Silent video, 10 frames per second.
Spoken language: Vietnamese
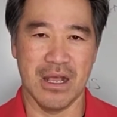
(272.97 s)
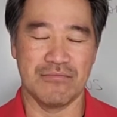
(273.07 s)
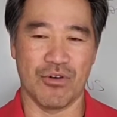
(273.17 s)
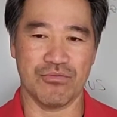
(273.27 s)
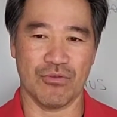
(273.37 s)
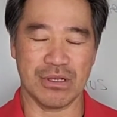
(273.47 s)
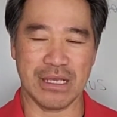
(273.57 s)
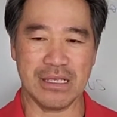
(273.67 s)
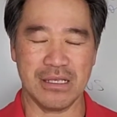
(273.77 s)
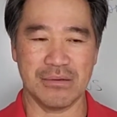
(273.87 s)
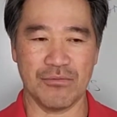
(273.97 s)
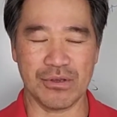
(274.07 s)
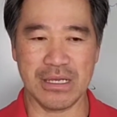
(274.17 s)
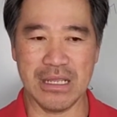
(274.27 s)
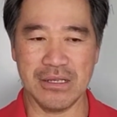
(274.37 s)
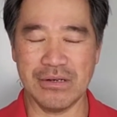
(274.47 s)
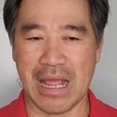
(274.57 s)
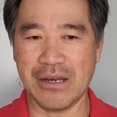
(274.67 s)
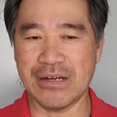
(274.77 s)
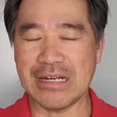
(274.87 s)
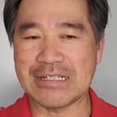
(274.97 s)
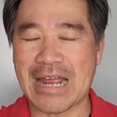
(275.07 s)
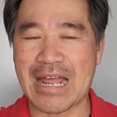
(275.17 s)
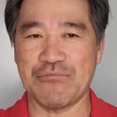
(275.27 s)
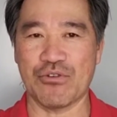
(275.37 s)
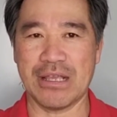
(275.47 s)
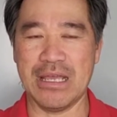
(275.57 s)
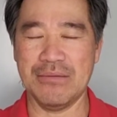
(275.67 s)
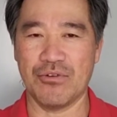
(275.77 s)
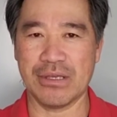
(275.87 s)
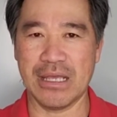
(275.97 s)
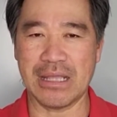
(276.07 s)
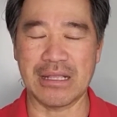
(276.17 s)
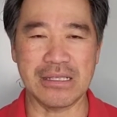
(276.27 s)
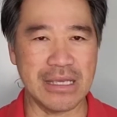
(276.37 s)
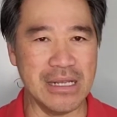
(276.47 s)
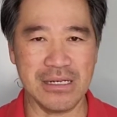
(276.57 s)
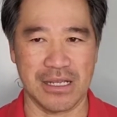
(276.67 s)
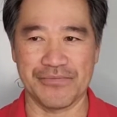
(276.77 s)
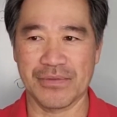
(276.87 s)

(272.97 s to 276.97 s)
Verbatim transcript: một một cái một cái nó đã nó đã ra một cái một cái thành kiến rồi